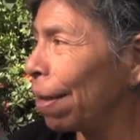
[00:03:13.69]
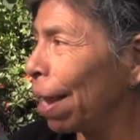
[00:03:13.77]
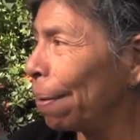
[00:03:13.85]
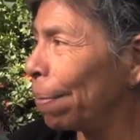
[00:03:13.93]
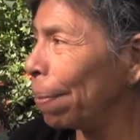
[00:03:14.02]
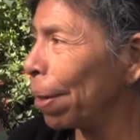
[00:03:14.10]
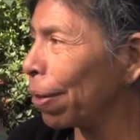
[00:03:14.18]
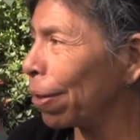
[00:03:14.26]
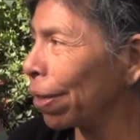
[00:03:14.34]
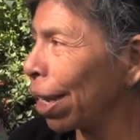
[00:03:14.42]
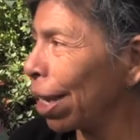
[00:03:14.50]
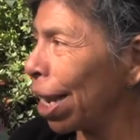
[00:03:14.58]
a mí me
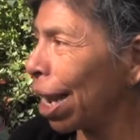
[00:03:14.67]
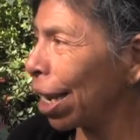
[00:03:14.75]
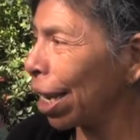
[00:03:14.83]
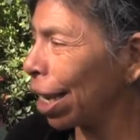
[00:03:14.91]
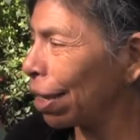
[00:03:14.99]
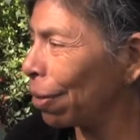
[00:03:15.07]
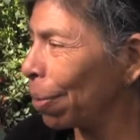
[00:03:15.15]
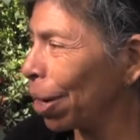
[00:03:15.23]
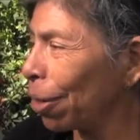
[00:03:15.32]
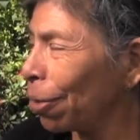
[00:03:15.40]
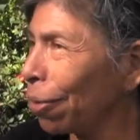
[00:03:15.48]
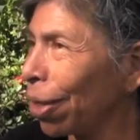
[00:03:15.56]
costaría que estuviera
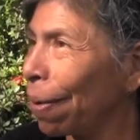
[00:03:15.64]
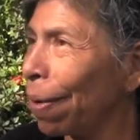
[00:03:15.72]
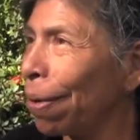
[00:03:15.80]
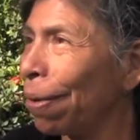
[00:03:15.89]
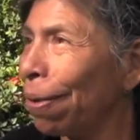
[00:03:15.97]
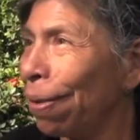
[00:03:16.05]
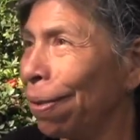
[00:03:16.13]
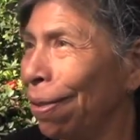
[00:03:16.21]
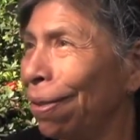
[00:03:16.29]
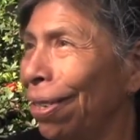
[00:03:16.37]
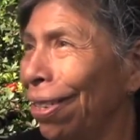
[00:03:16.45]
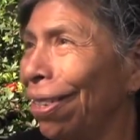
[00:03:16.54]
en un
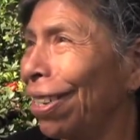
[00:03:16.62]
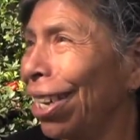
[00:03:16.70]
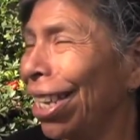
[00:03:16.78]
trabajo eh,